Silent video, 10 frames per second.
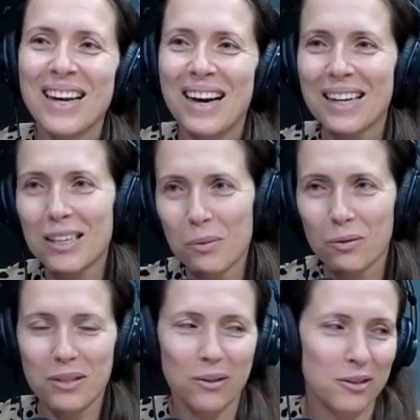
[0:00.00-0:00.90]
A cama que
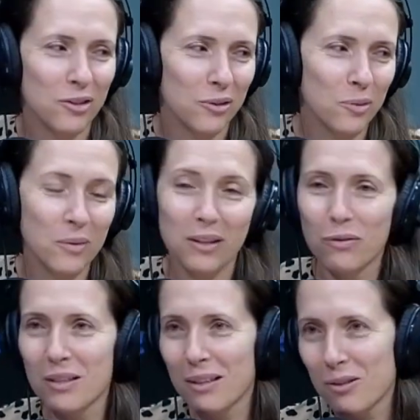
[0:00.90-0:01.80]
você gosta de dormir, que
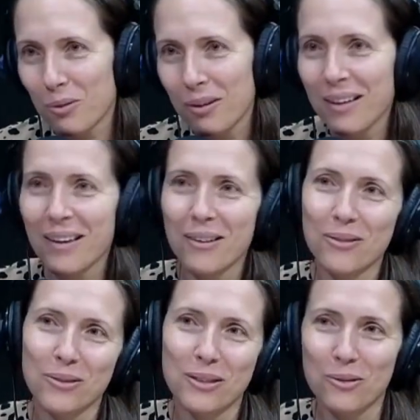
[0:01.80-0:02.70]
você que escolheu,
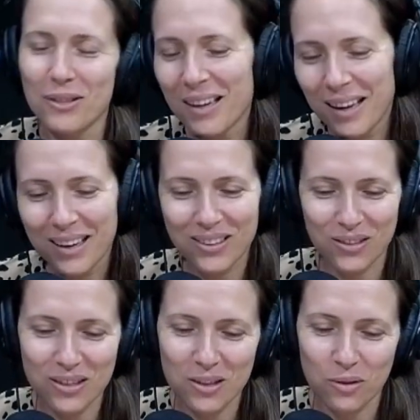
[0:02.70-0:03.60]
do seu jeito,
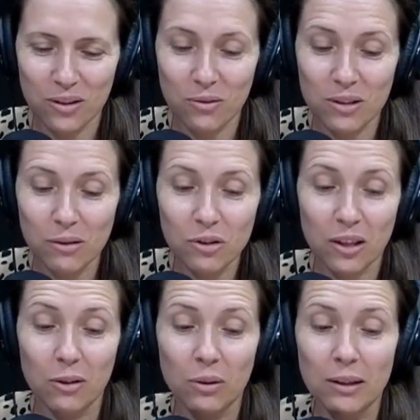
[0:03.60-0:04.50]
todas as coisas do seu
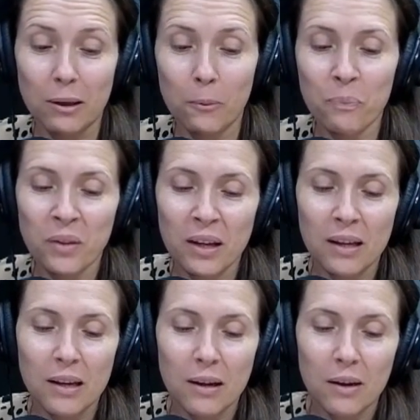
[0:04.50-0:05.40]
jeito. Então,
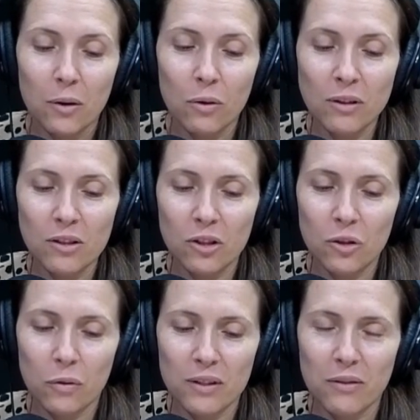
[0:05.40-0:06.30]
quando a gente
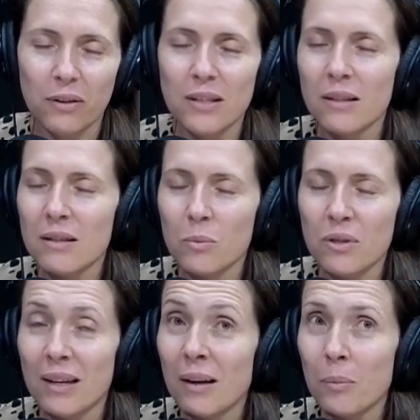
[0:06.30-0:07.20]
ouve essa frase que estamos
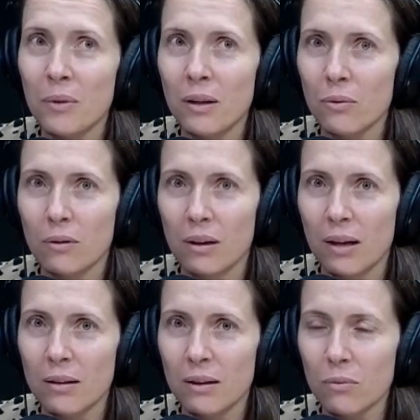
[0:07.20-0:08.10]
a caminho do
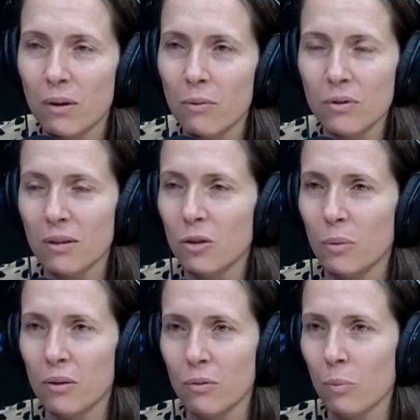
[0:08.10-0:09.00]
lar, então é um
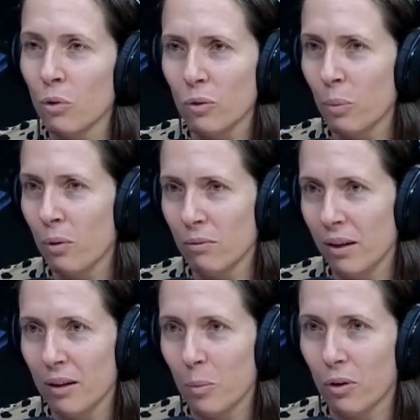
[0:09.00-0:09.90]
sentimento muito bom,
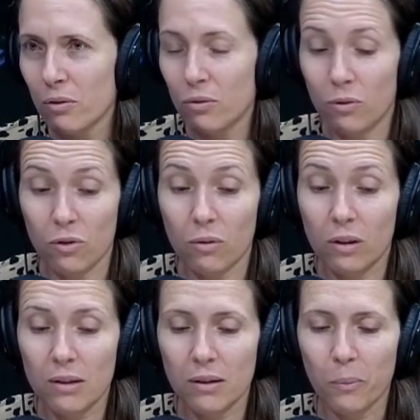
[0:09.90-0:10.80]
né, que brota no nosso
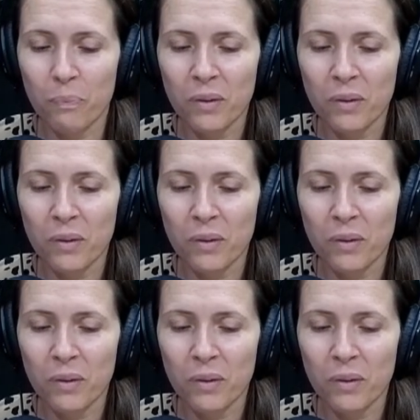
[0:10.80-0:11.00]
coração.